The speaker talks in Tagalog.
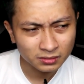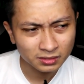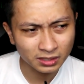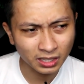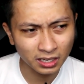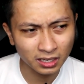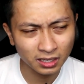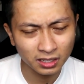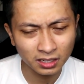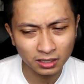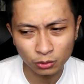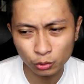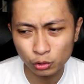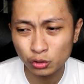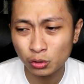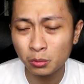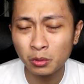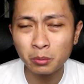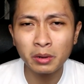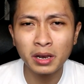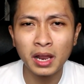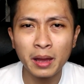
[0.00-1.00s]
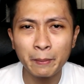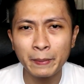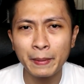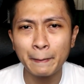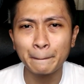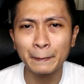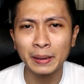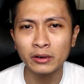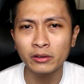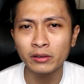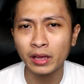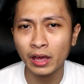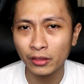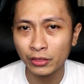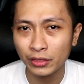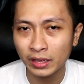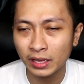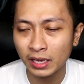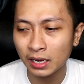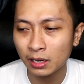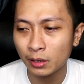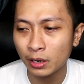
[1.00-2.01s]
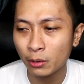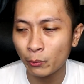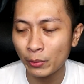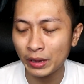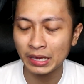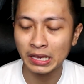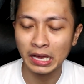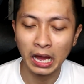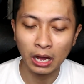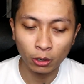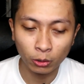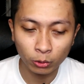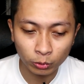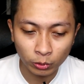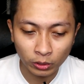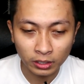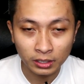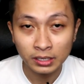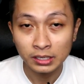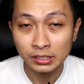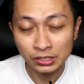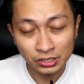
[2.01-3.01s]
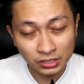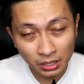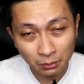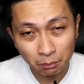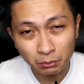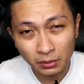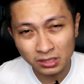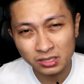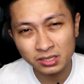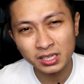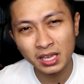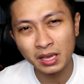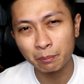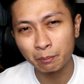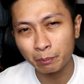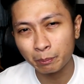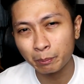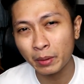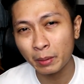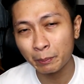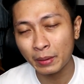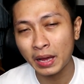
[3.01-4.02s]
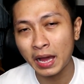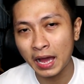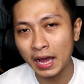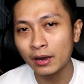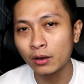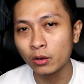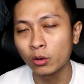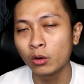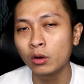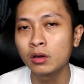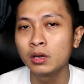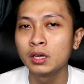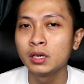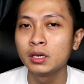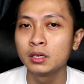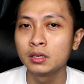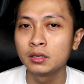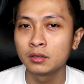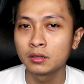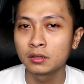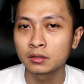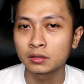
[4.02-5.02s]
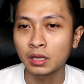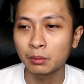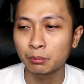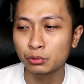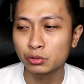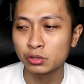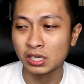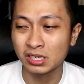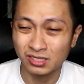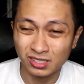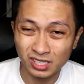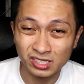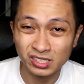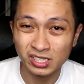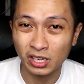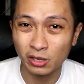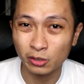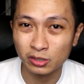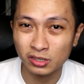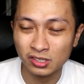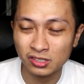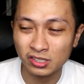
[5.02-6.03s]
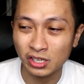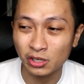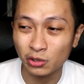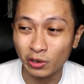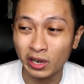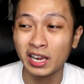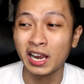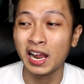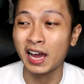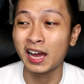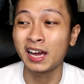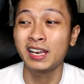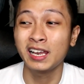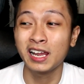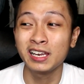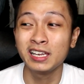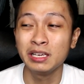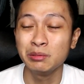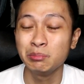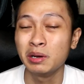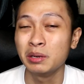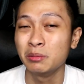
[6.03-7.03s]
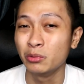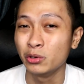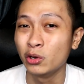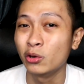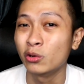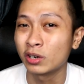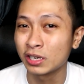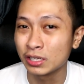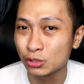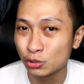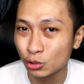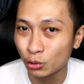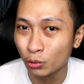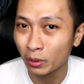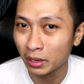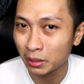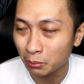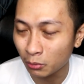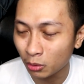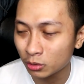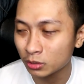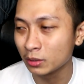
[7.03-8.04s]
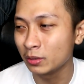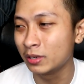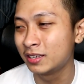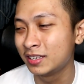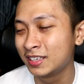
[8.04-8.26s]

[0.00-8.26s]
talagang gusto mo malaman pa yung ethical na way how step by step papaano tapos ang sasagot niya sa'yo, kailangan laliman mo yung reason why mo.